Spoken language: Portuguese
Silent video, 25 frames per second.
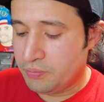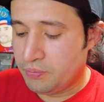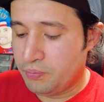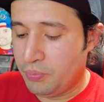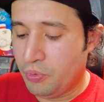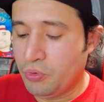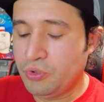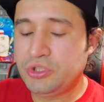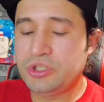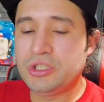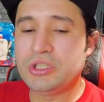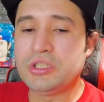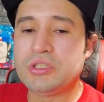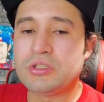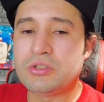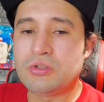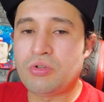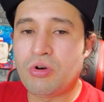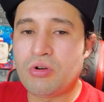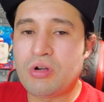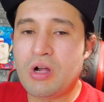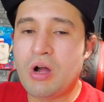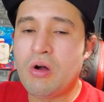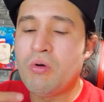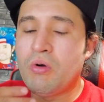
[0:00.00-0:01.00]
Pude
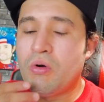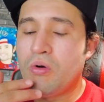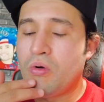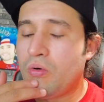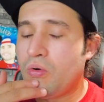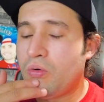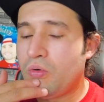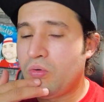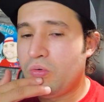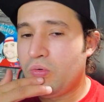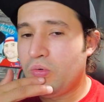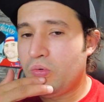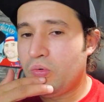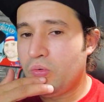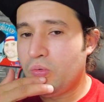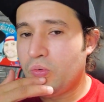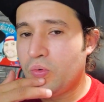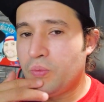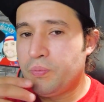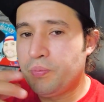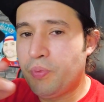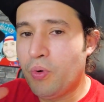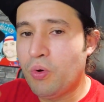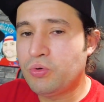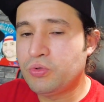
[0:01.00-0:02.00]
trocar um,
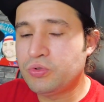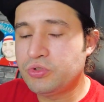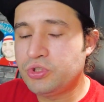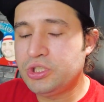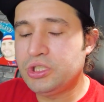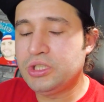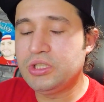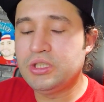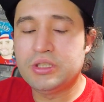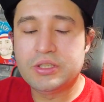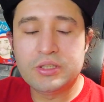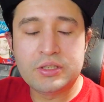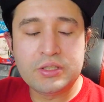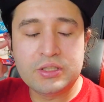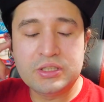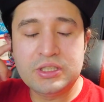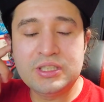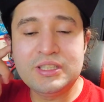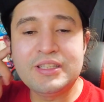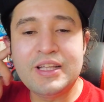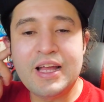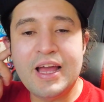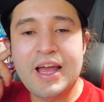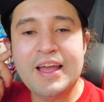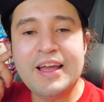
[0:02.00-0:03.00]
um pouco de
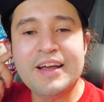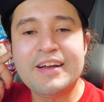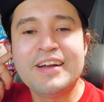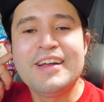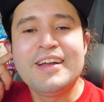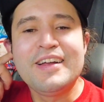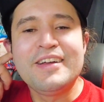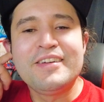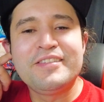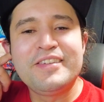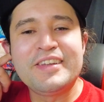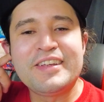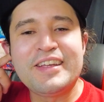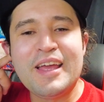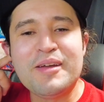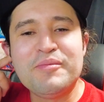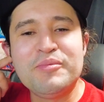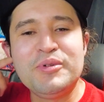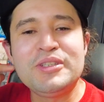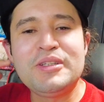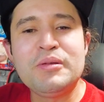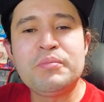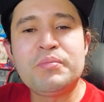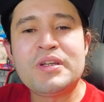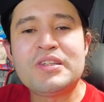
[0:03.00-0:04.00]
ideia. Fiquei
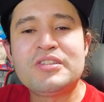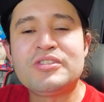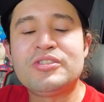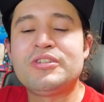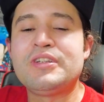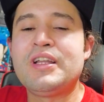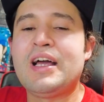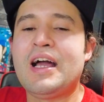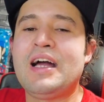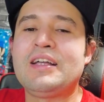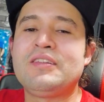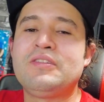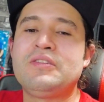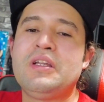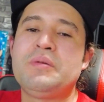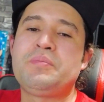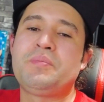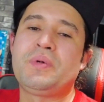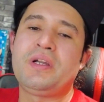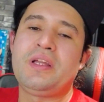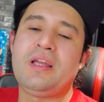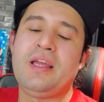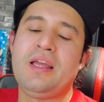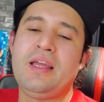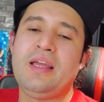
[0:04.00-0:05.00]
muito impressionado, né?
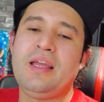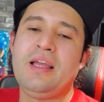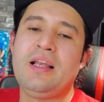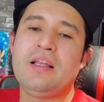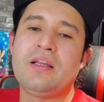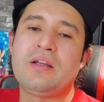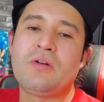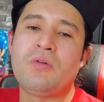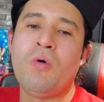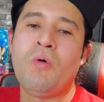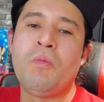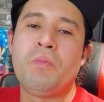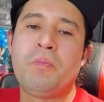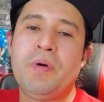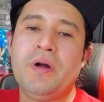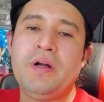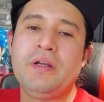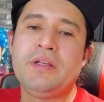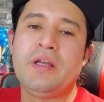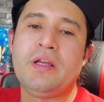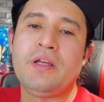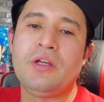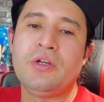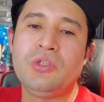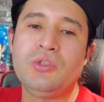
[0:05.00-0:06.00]
Porque ele
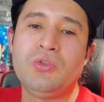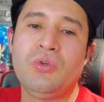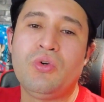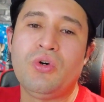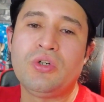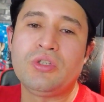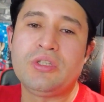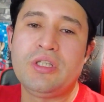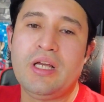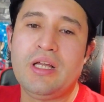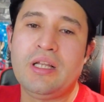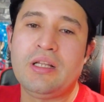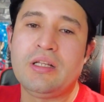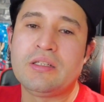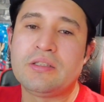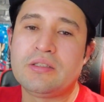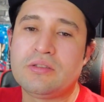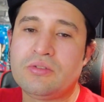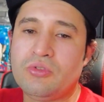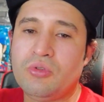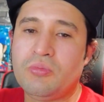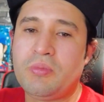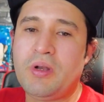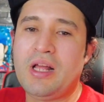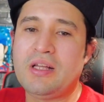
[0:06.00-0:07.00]
acompanha eu e o Rodela
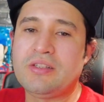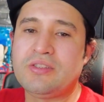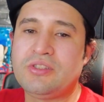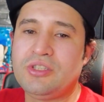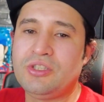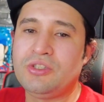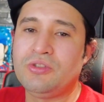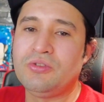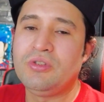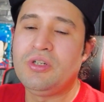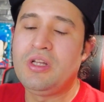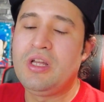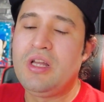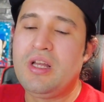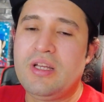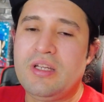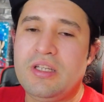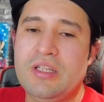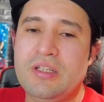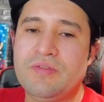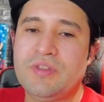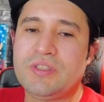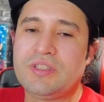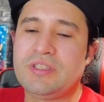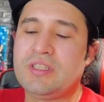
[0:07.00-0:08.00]
do Brasil.
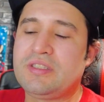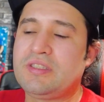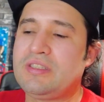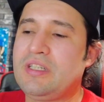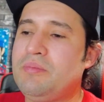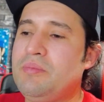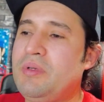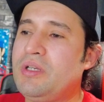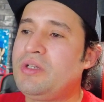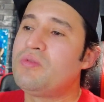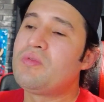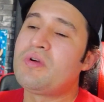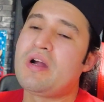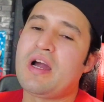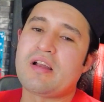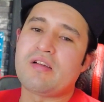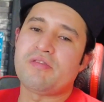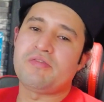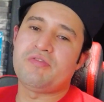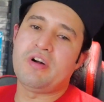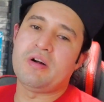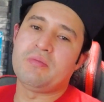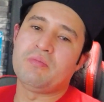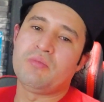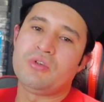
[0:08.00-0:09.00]
E você saber que um cara
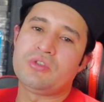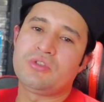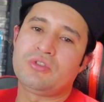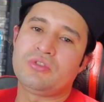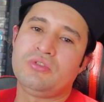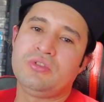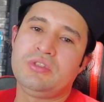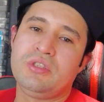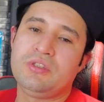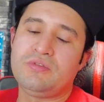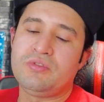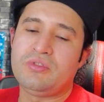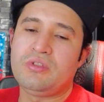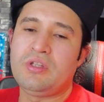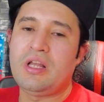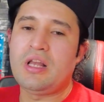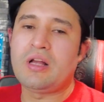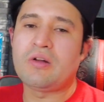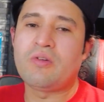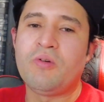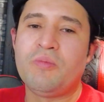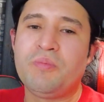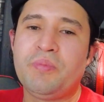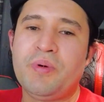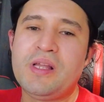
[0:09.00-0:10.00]
famoso do nível dele
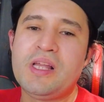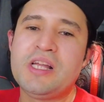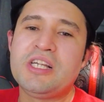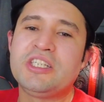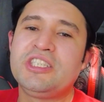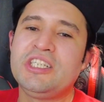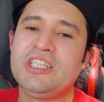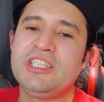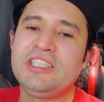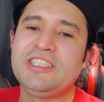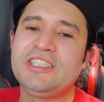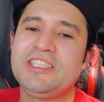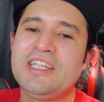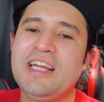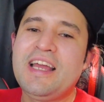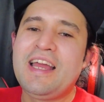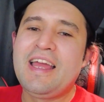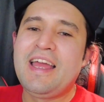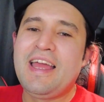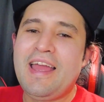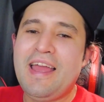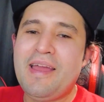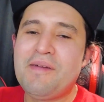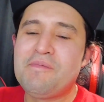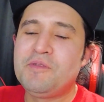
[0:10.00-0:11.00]
acompanha a gente
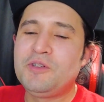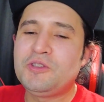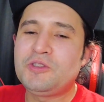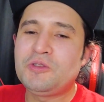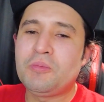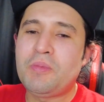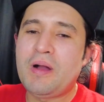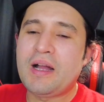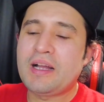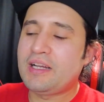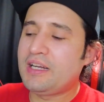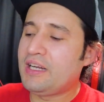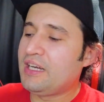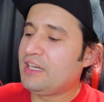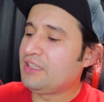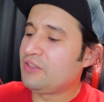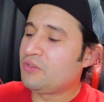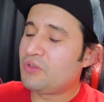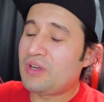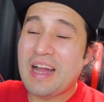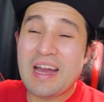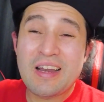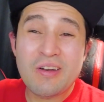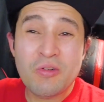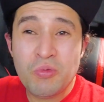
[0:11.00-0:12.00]
é muito
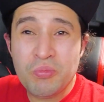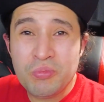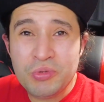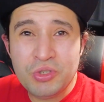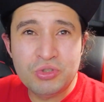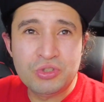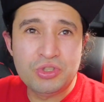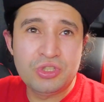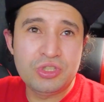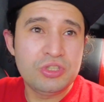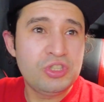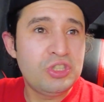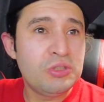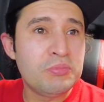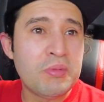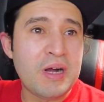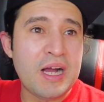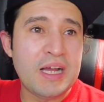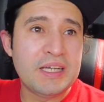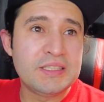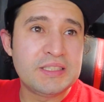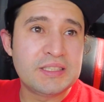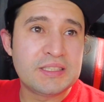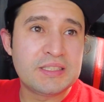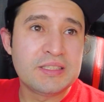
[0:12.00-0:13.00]
bacana. Cara é humilde
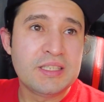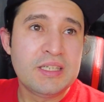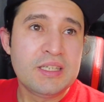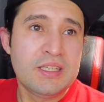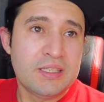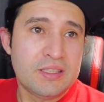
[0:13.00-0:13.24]
demais,